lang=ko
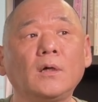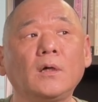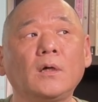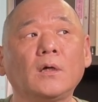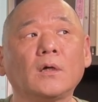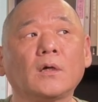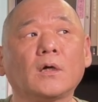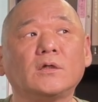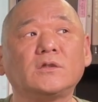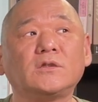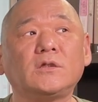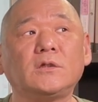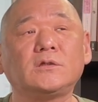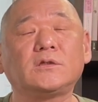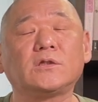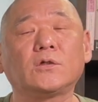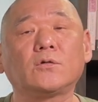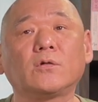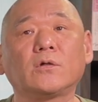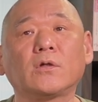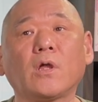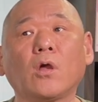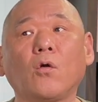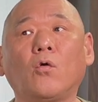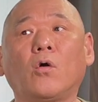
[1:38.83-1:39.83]
그러니까
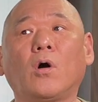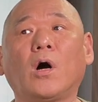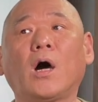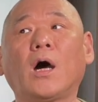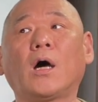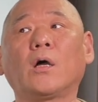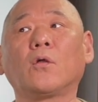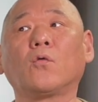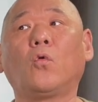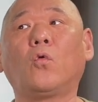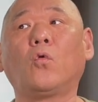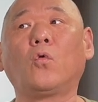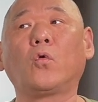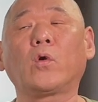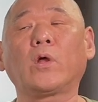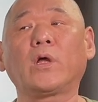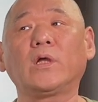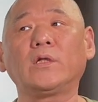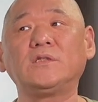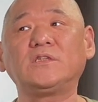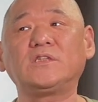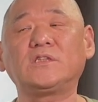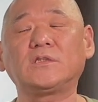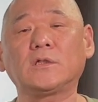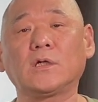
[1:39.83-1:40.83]
실제로
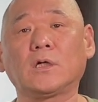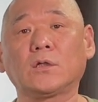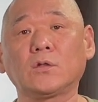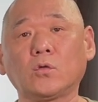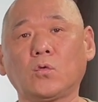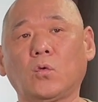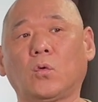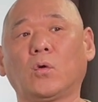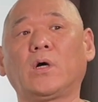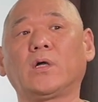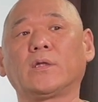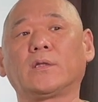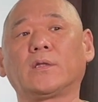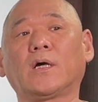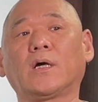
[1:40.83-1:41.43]
오랜 시간 동안